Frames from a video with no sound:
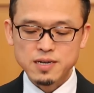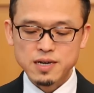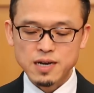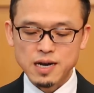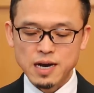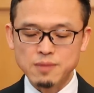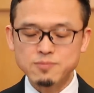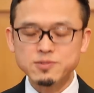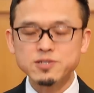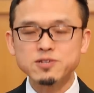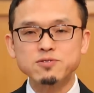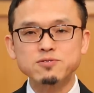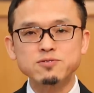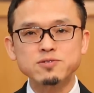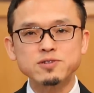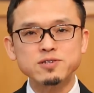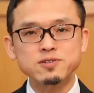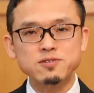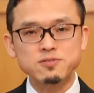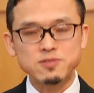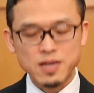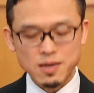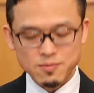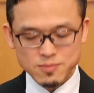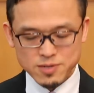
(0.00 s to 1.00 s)
神の国
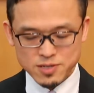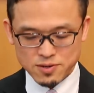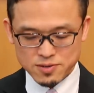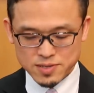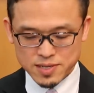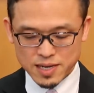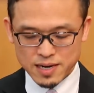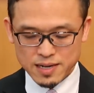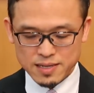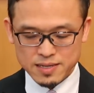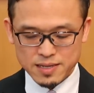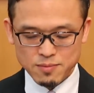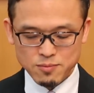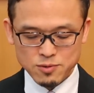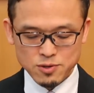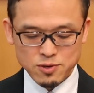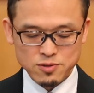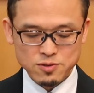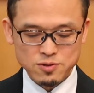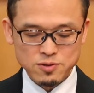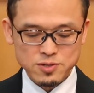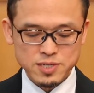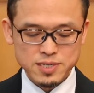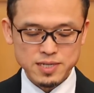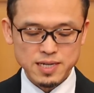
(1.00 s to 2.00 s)
の民とされたもの
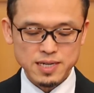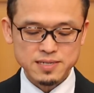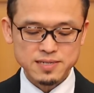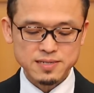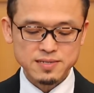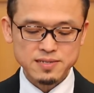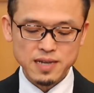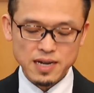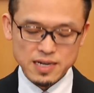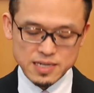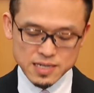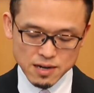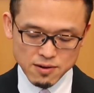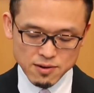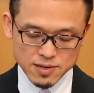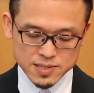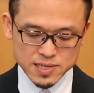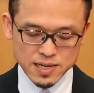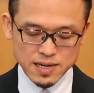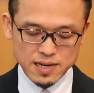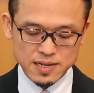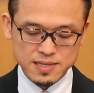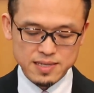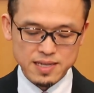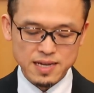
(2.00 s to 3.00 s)
としてつなぎ合わ
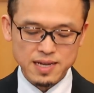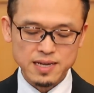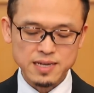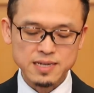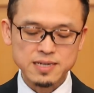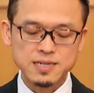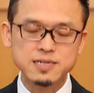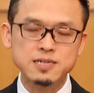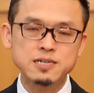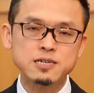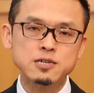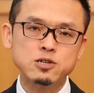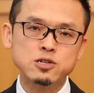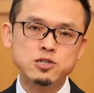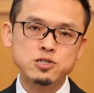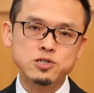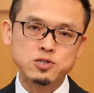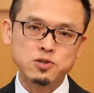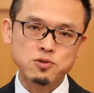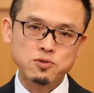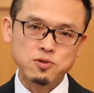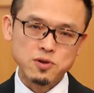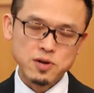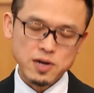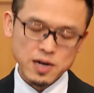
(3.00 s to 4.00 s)
されて、その